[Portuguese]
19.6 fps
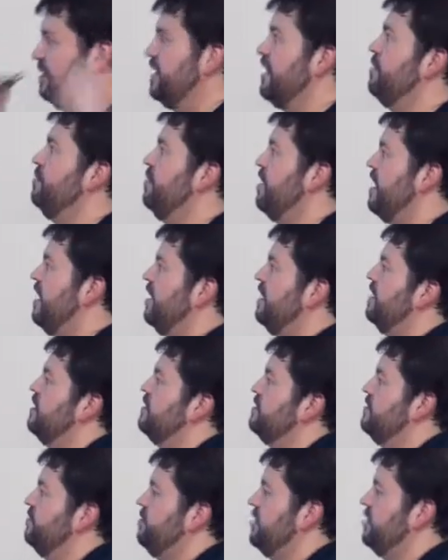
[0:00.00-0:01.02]
quebrar
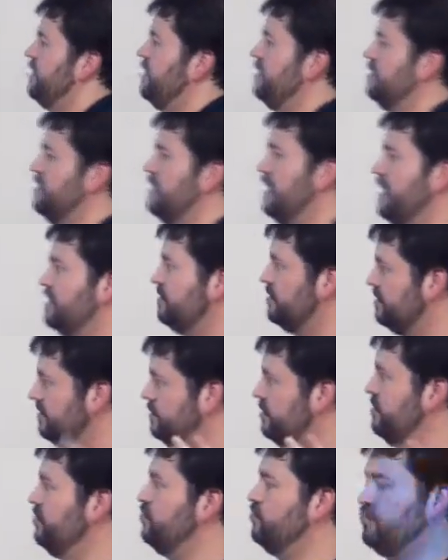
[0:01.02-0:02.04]
essa mentalidade
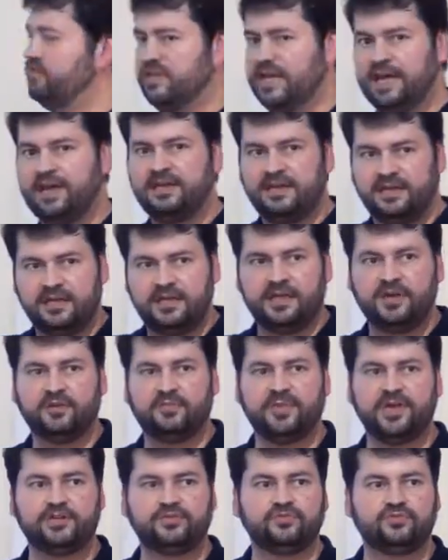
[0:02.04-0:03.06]
e, e usar
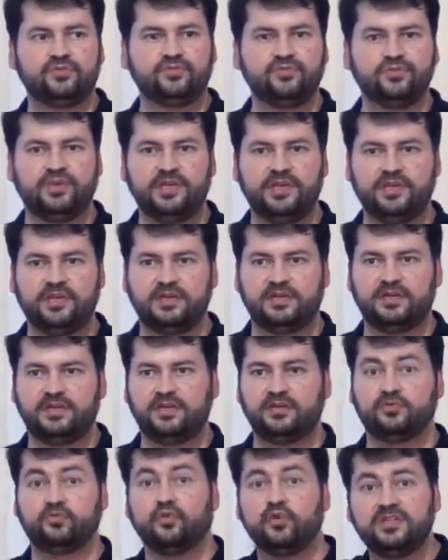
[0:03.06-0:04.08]
realmente tudo que,
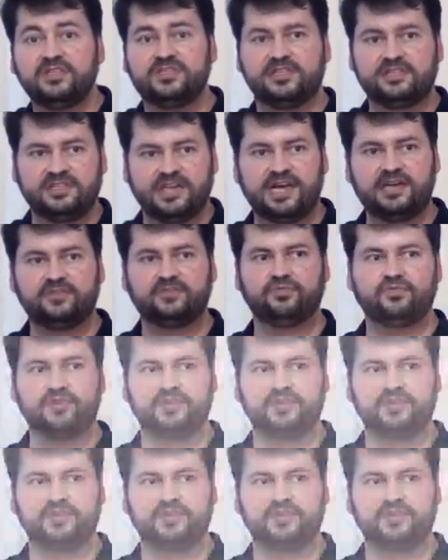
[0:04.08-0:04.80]
que todas as áreas do